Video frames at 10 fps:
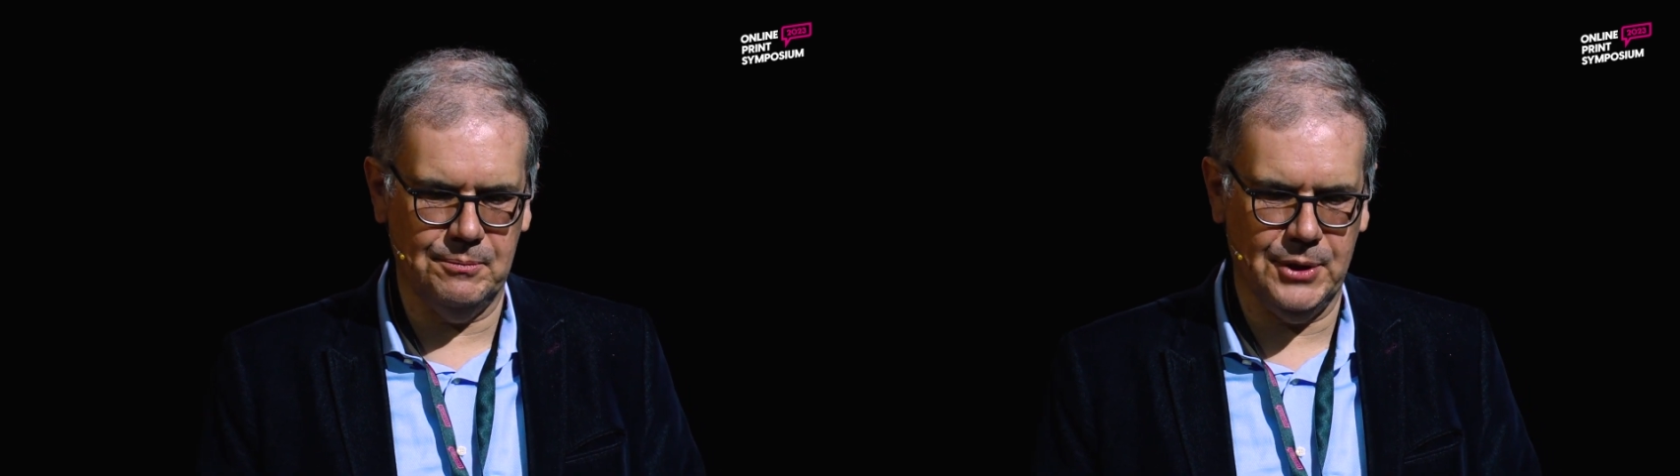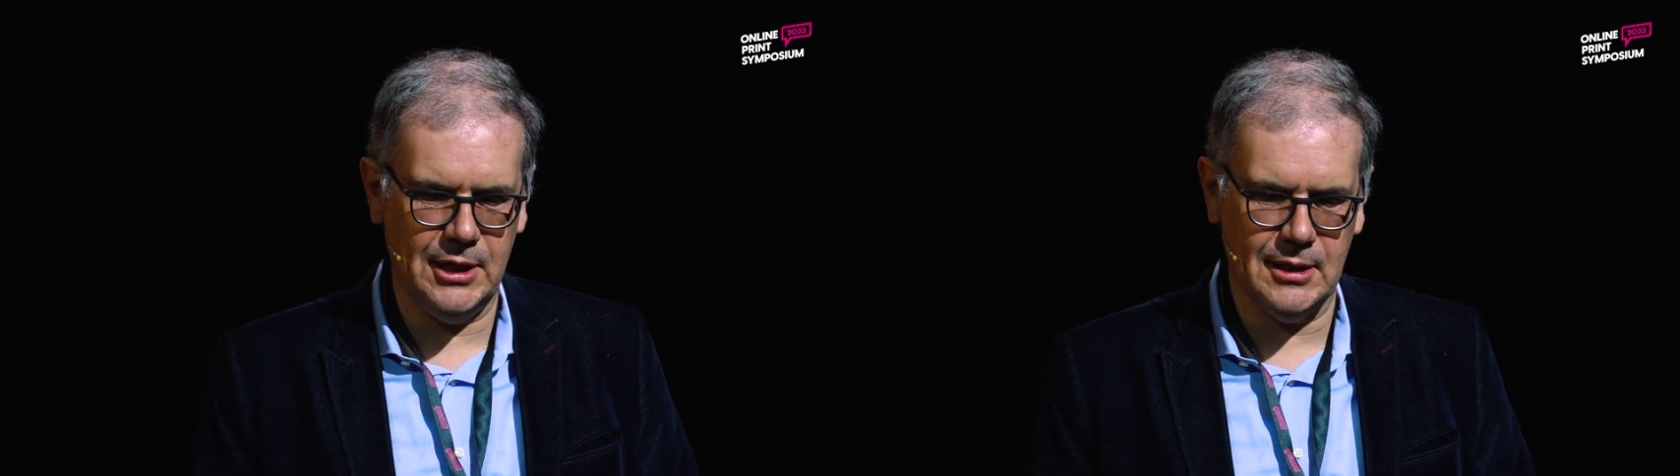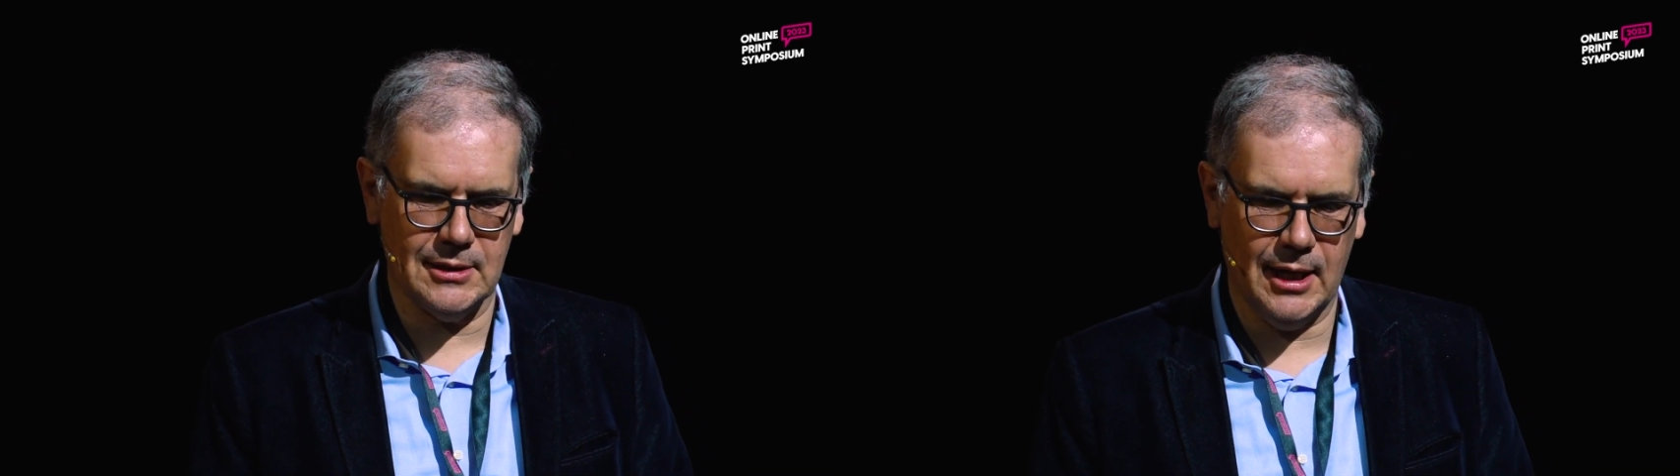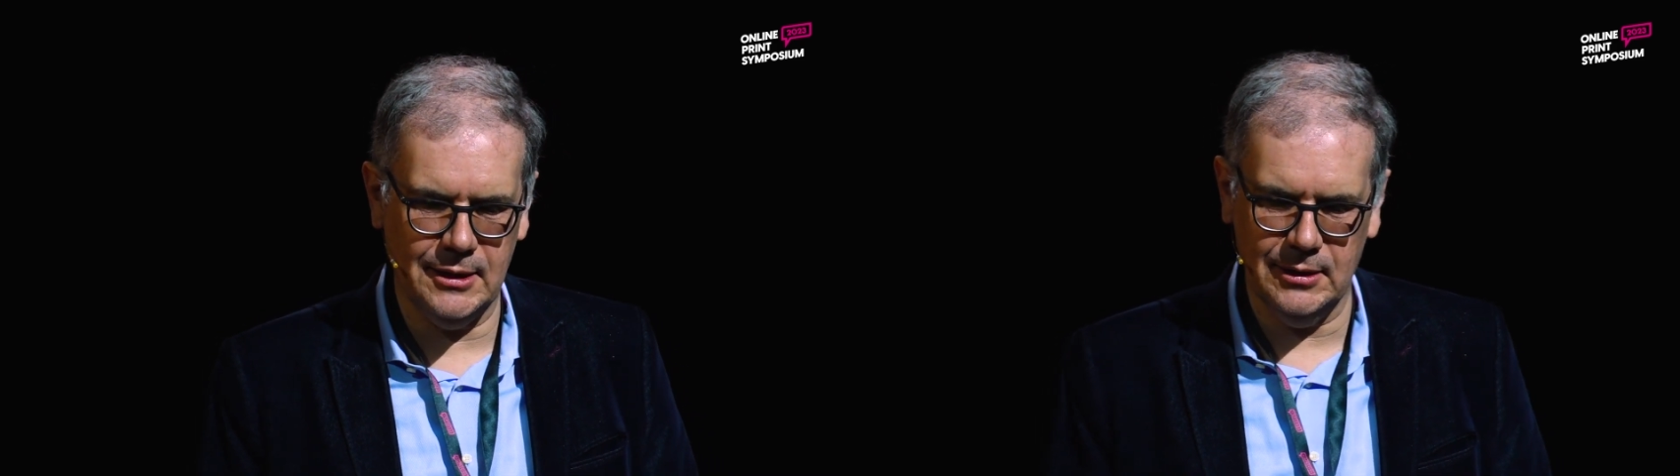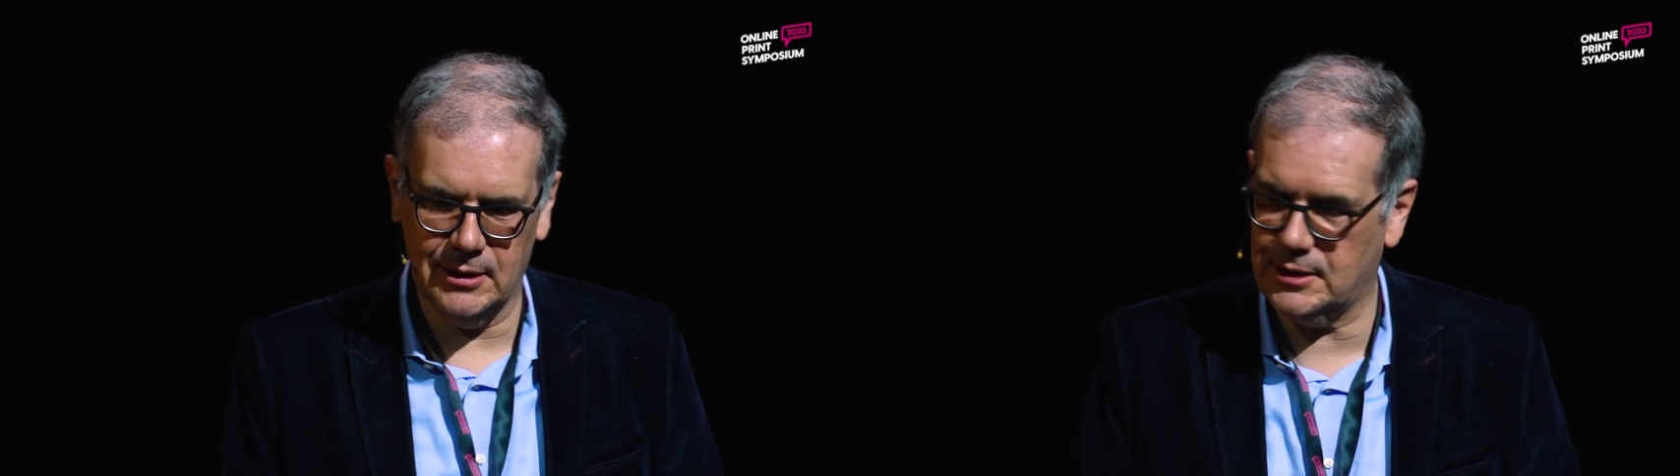bringt das
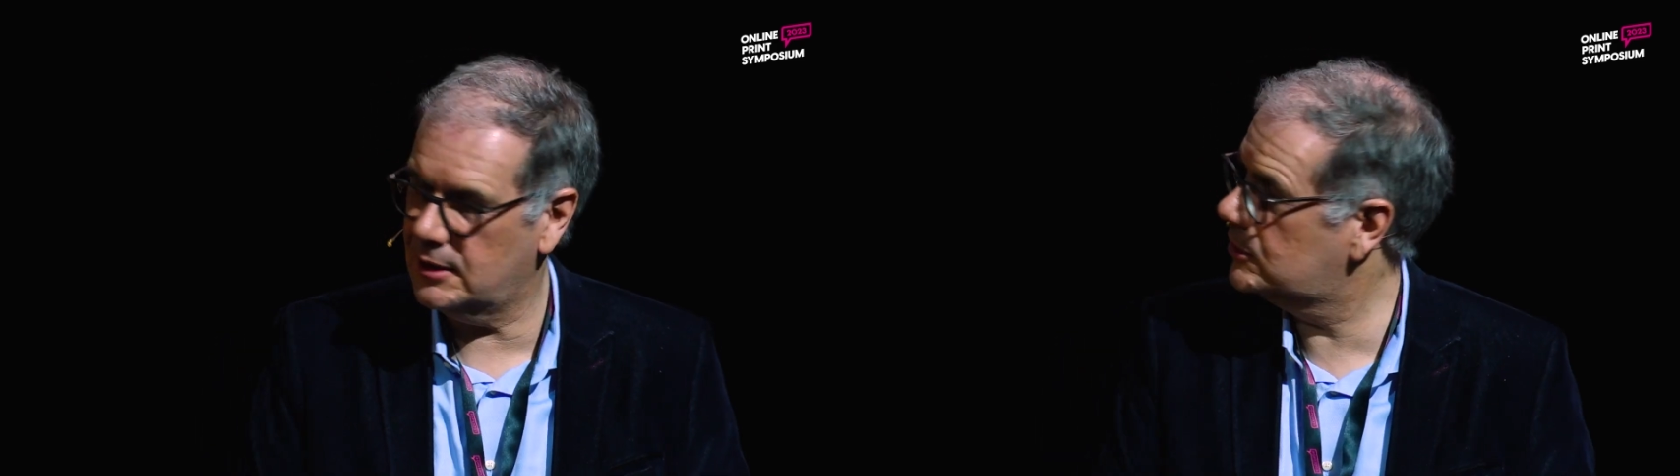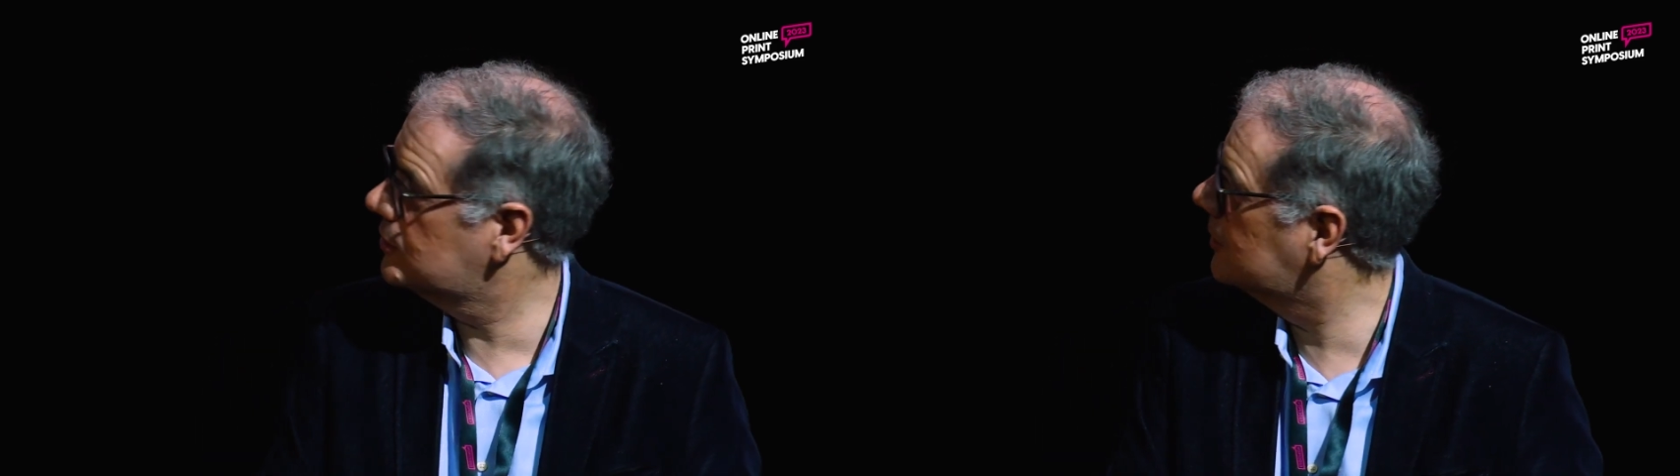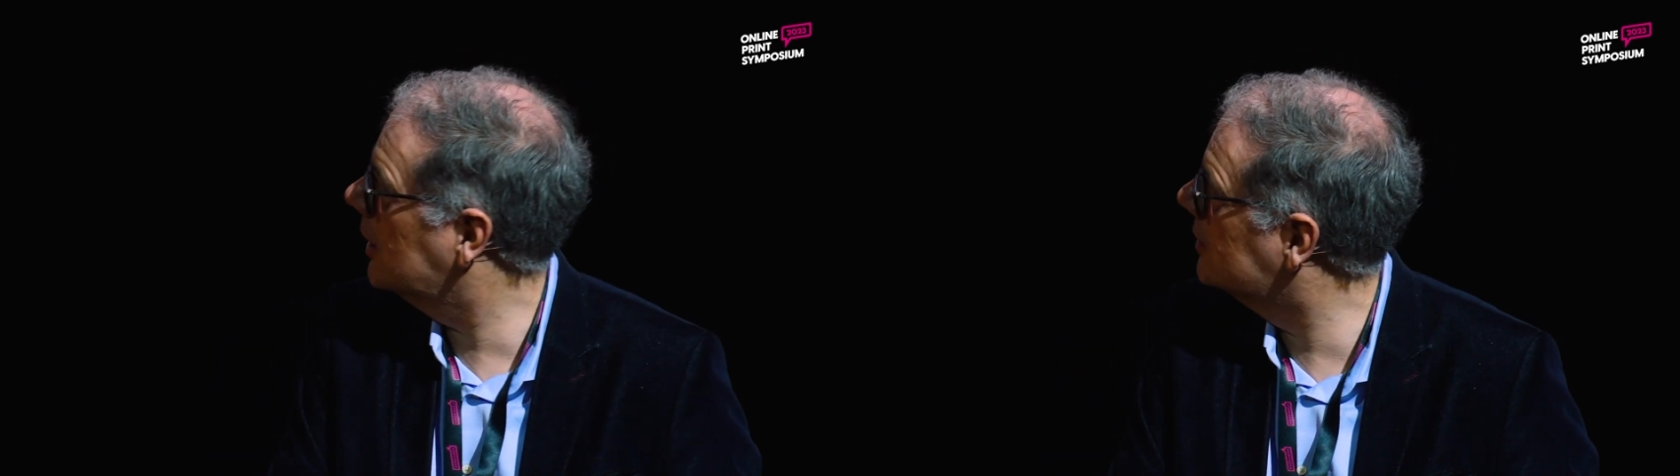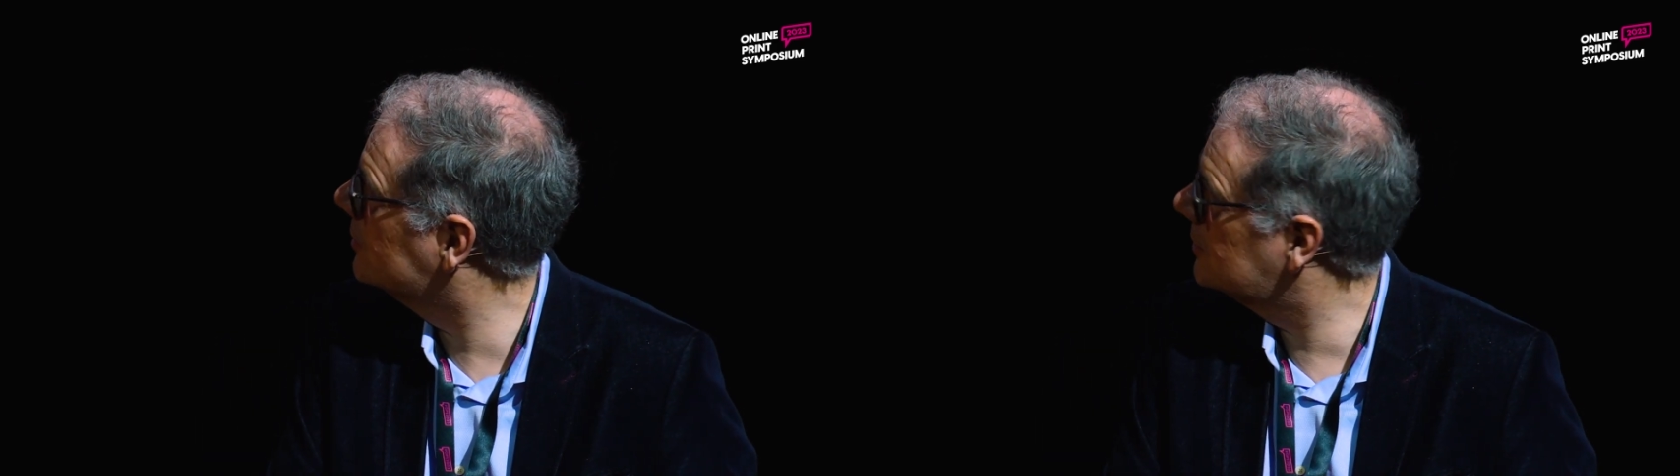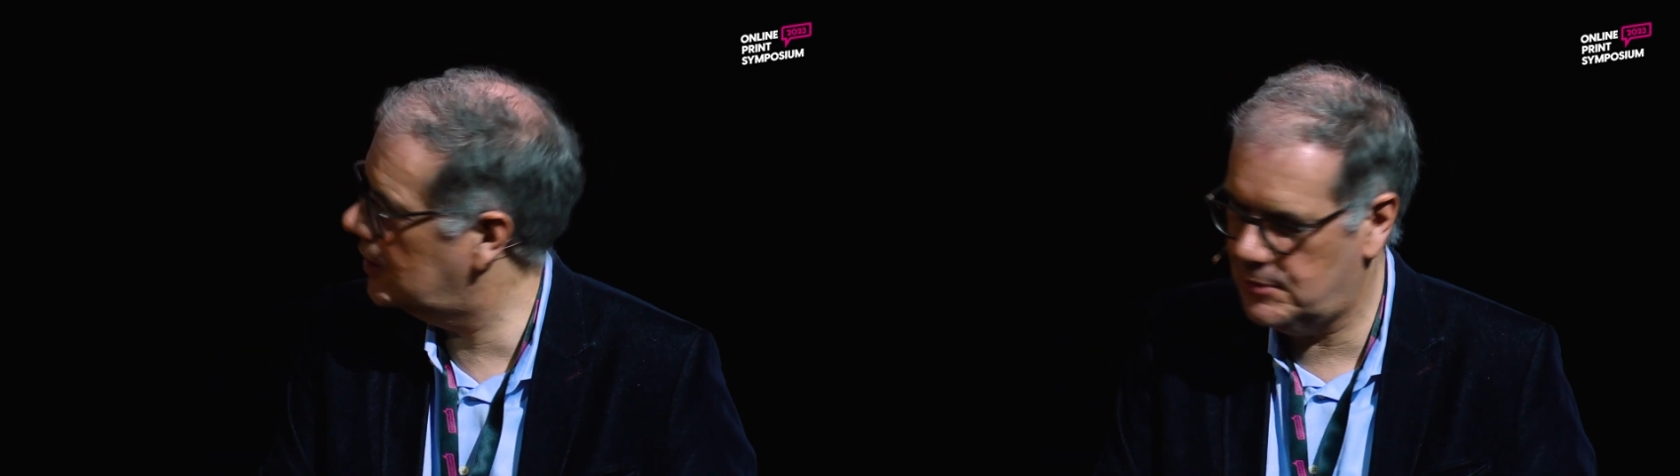andere Ding zum
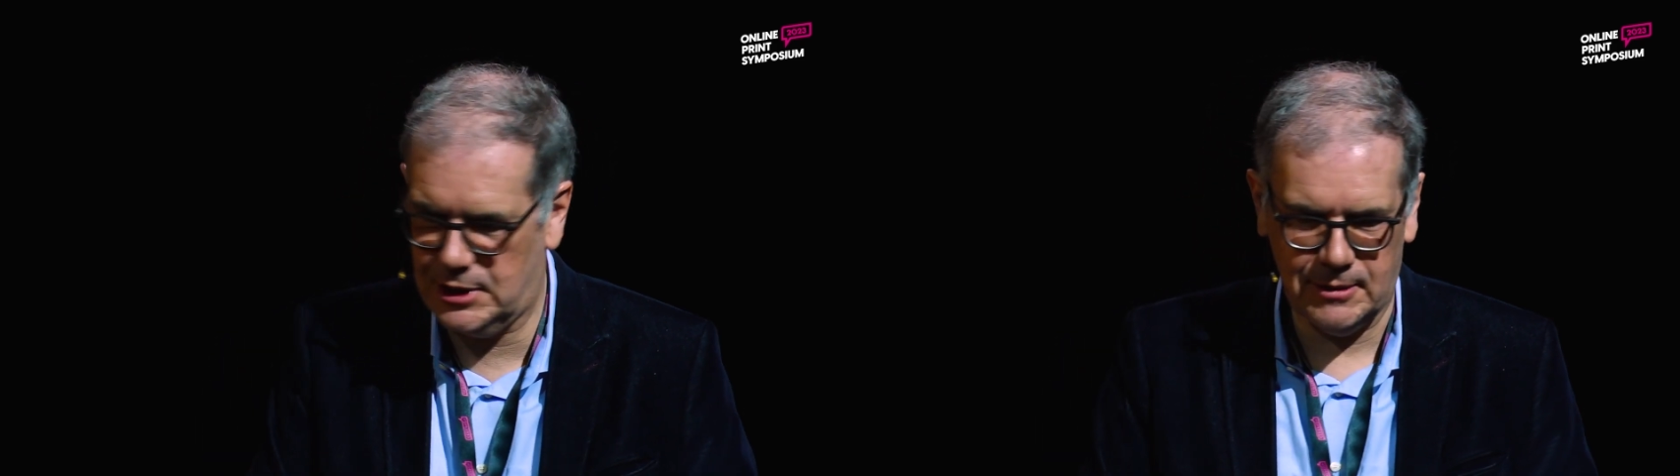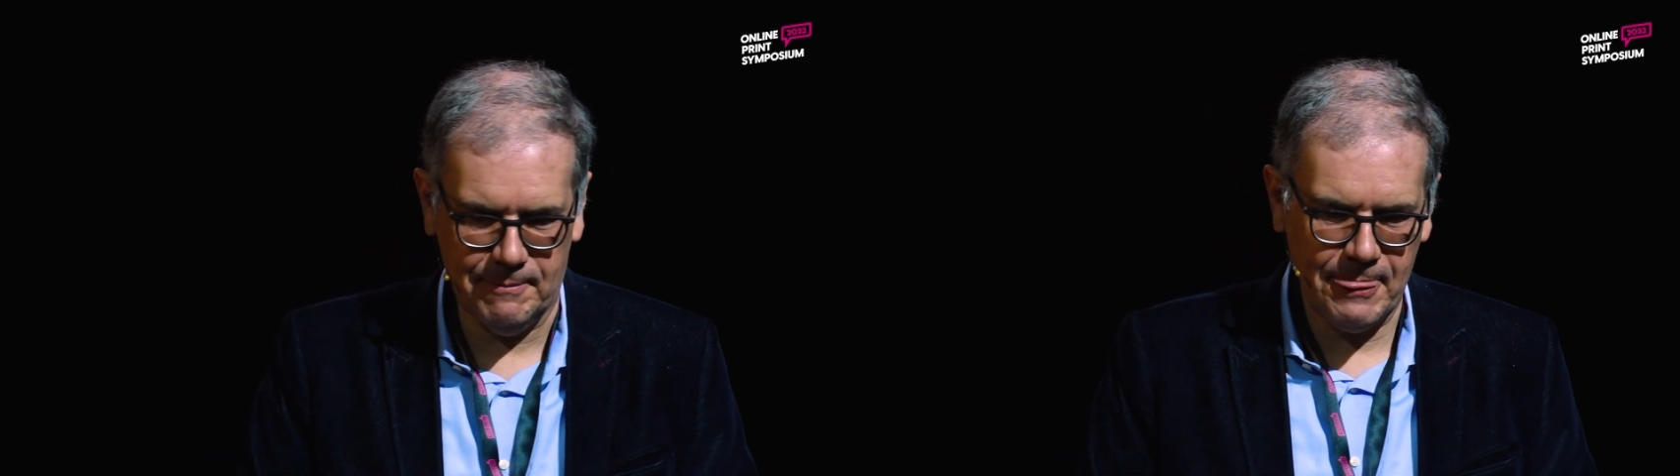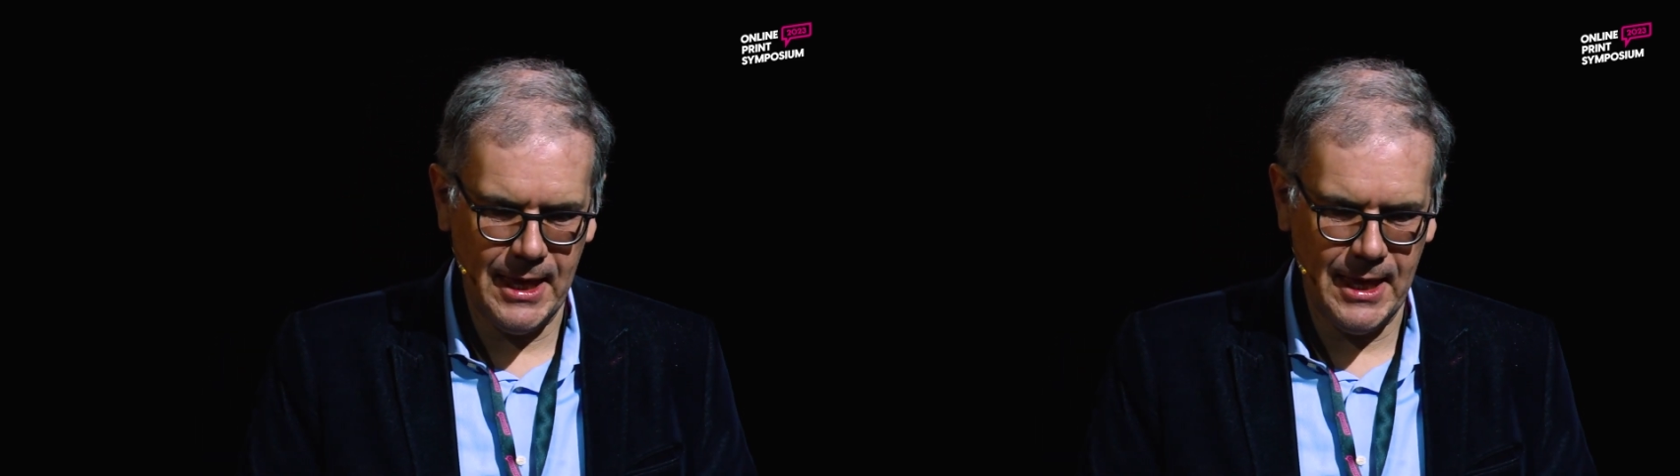Geltung, nämlich